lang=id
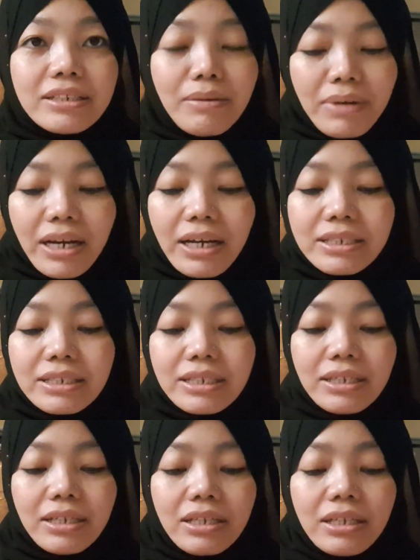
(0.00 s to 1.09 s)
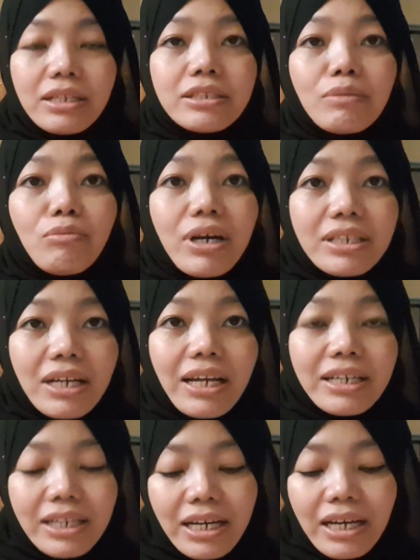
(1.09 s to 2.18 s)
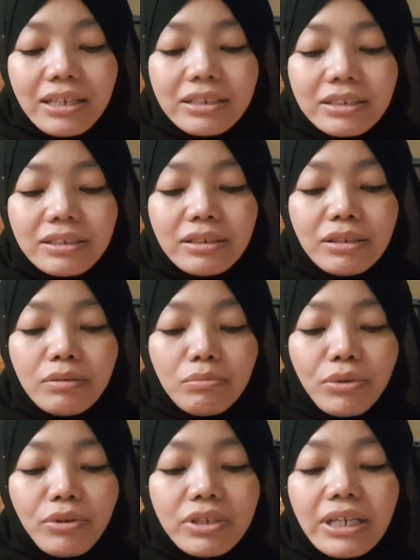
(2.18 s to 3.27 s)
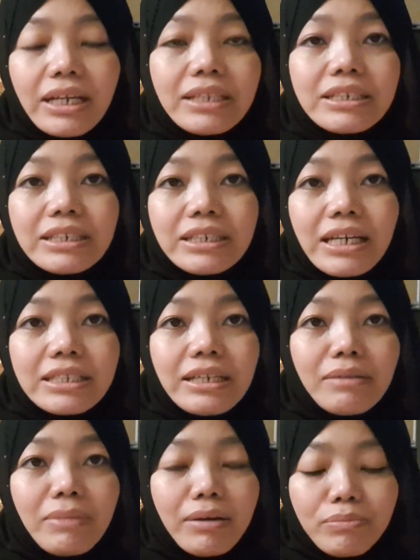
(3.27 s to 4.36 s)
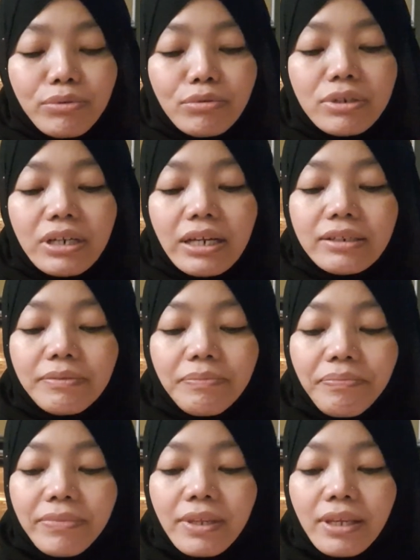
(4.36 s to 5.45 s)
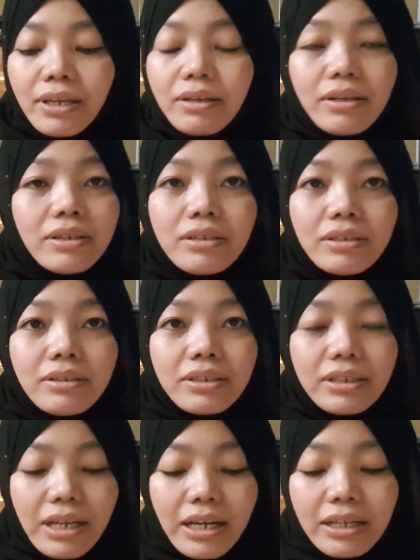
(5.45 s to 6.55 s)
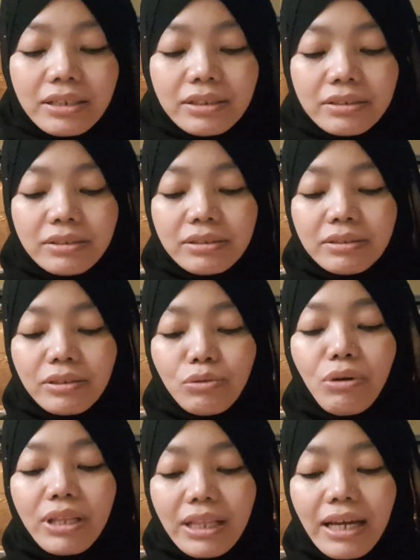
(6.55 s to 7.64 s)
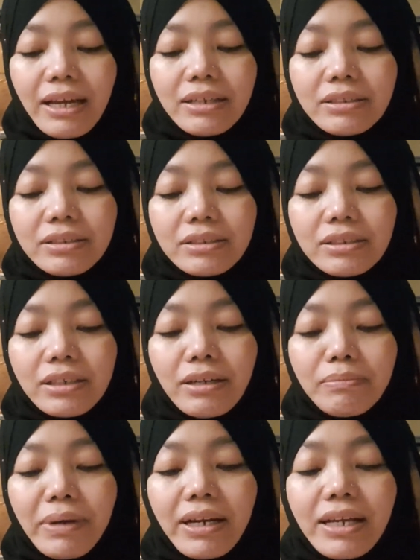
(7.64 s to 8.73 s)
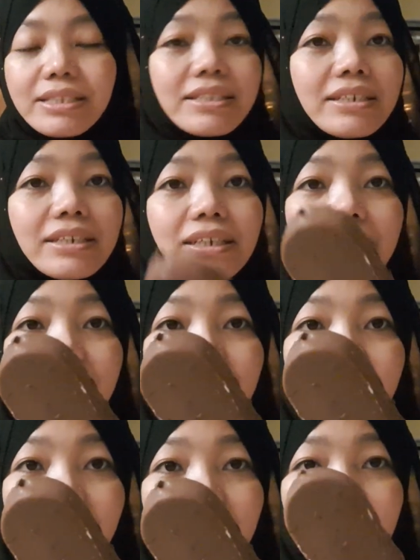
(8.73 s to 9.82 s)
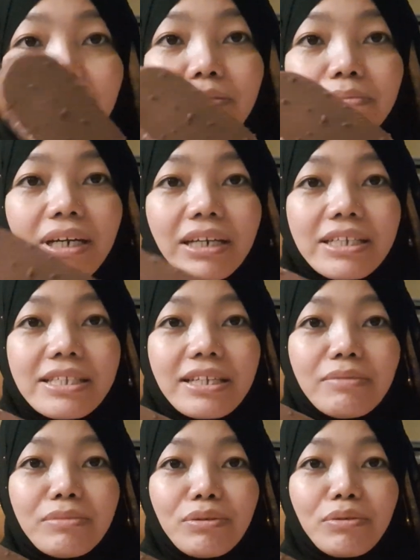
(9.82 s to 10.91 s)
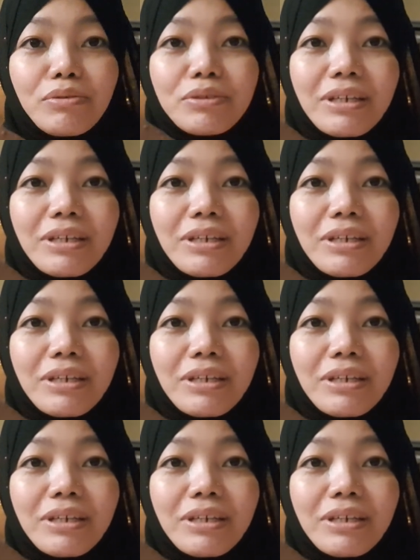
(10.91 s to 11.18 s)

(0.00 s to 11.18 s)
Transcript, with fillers: jamaah haji semuanya lah ya pokoknya jadi haji yang mabrur dan ya kuatlah dengan panas nah ini aku makan es krim dulu